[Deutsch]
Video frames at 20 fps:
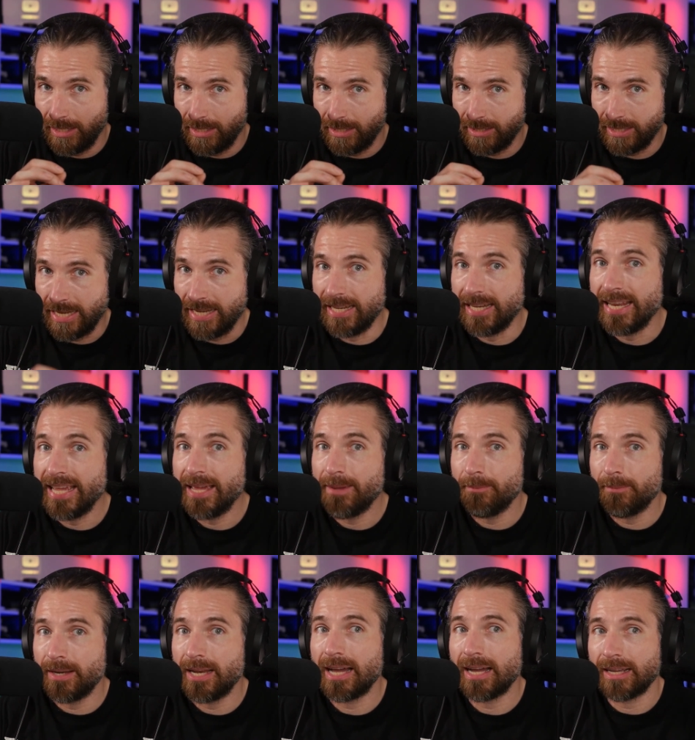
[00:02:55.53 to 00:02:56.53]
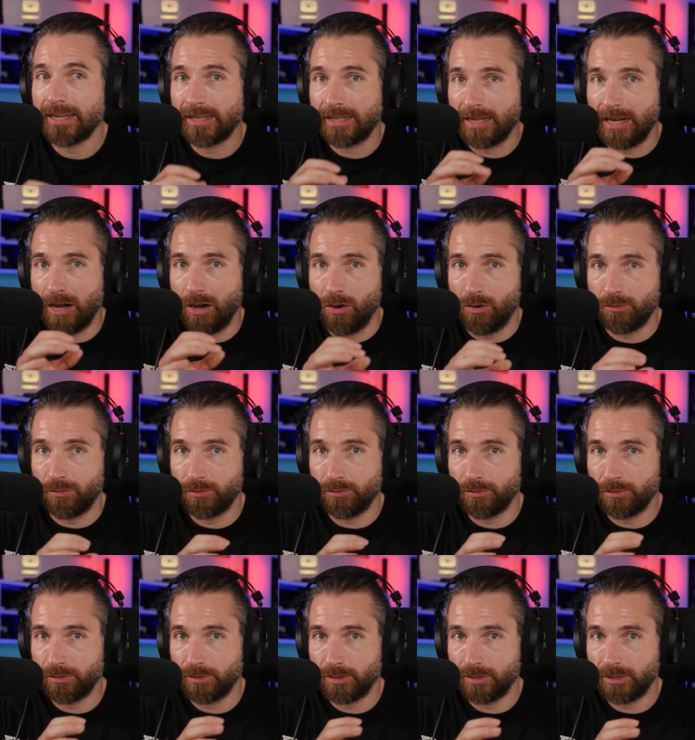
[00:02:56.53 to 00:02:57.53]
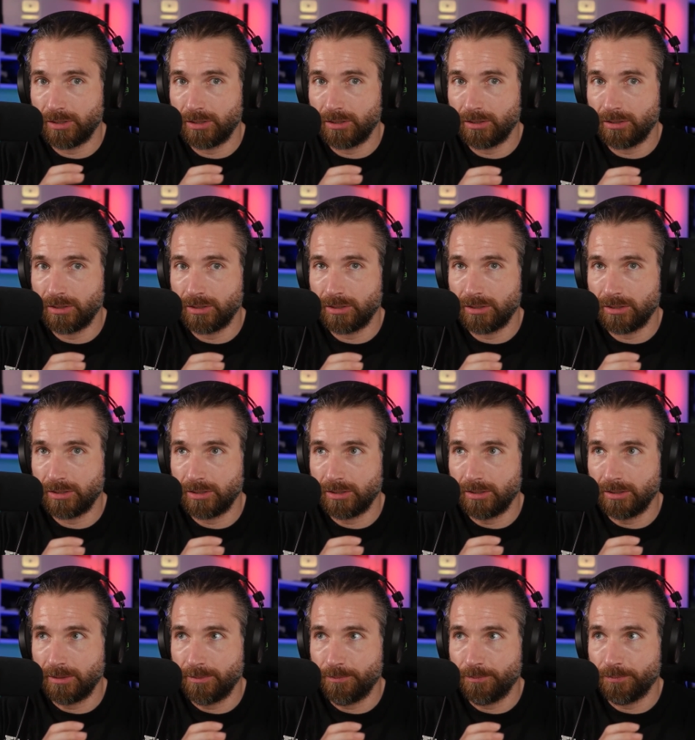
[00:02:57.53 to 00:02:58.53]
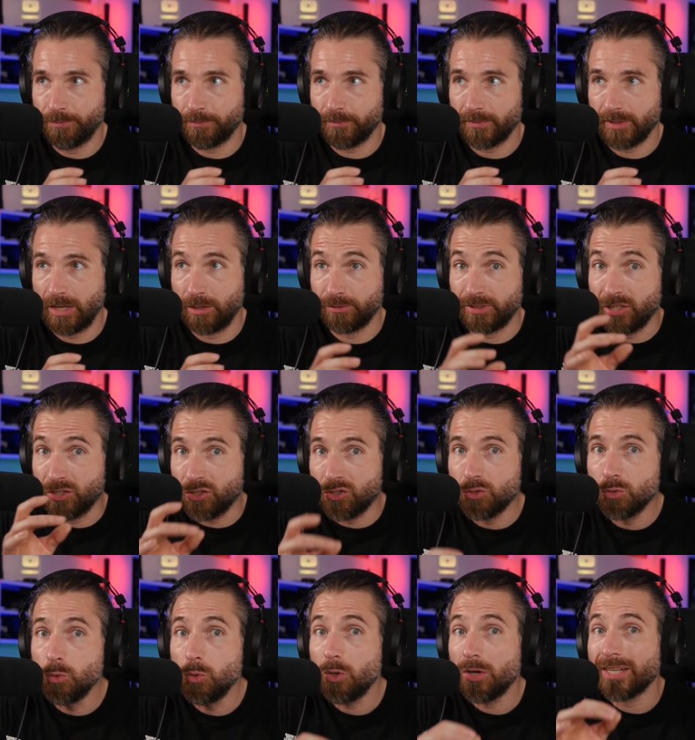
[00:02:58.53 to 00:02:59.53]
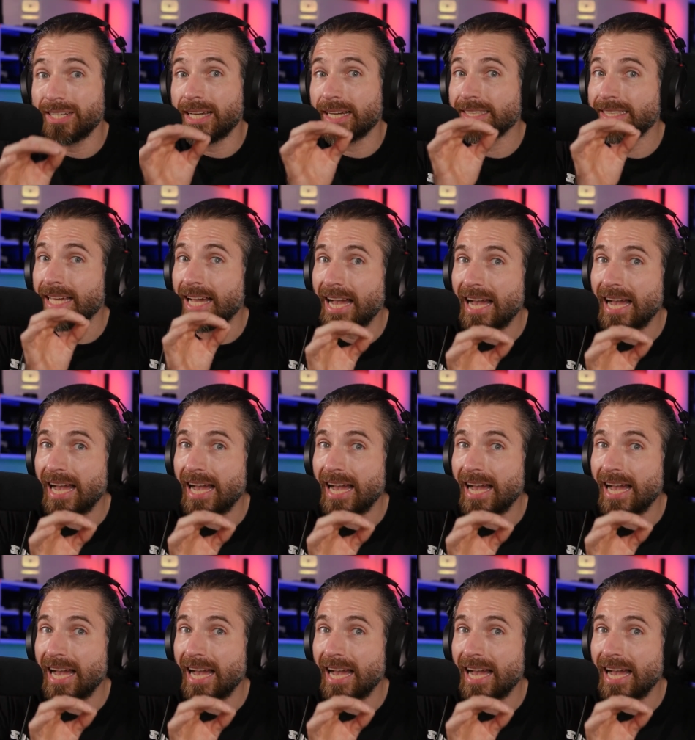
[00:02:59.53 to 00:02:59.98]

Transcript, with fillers: sein Leben lang auf, äh, auf der Suche nach der